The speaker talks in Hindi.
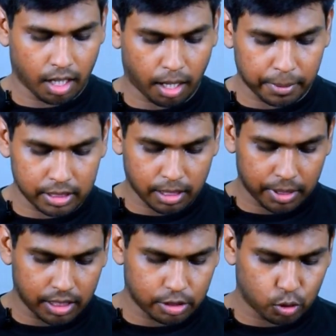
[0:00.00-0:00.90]
आपके
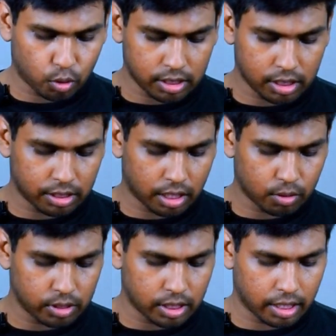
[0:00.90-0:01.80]
सामने ये छोटा सा चार्ट
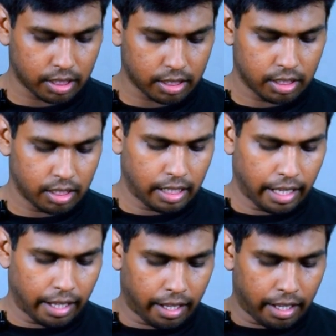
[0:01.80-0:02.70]
खुल जाएगा
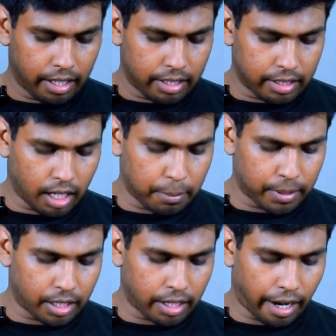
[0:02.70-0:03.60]
यहाँ
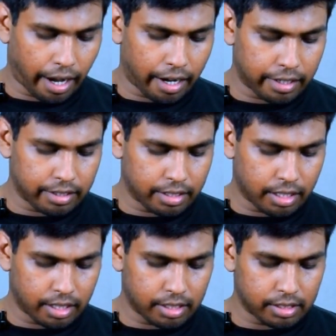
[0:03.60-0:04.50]
पर ऐड
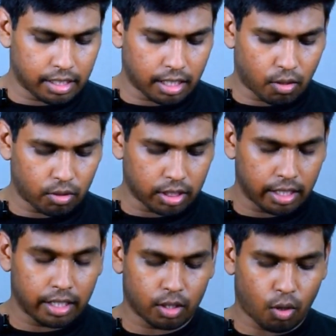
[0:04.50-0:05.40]
अनदर अकाउंट का
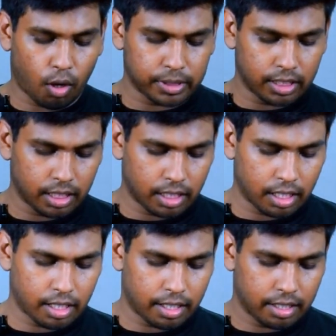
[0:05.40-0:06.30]
एक ऑप्शन दिख
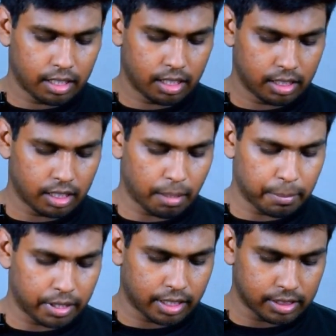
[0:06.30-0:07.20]
रहा है यहाँ
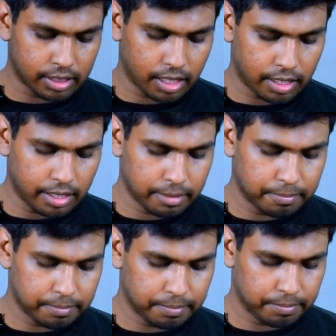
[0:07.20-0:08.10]
पर टच करिए
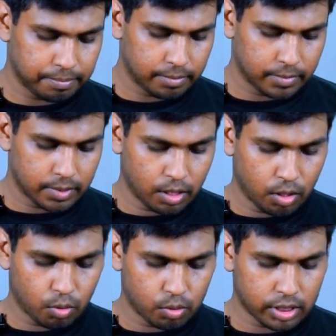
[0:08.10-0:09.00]

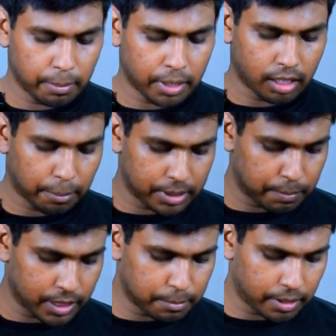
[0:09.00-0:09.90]
उसके बाद आप इस
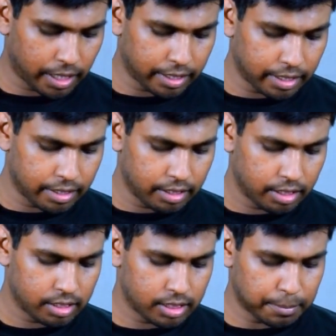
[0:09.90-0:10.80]
पेज पर आएंगे
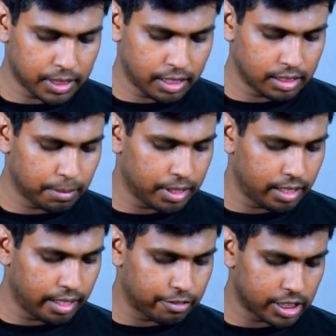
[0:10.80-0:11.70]
सबसे नीचे में
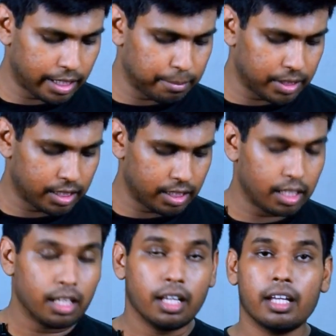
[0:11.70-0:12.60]
लेफ्ट साइड में देखिए
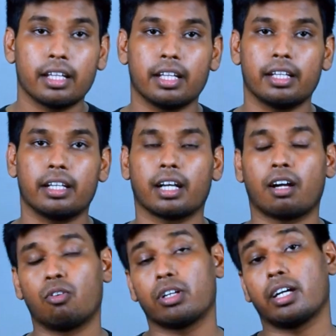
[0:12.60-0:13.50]
क्रिएट
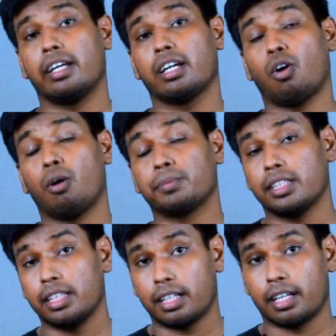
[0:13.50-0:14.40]
अकाउंट का एक
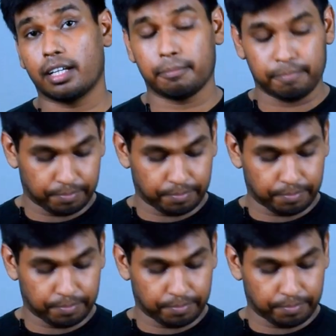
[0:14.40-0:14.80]
ऑप्शन दिख रहा है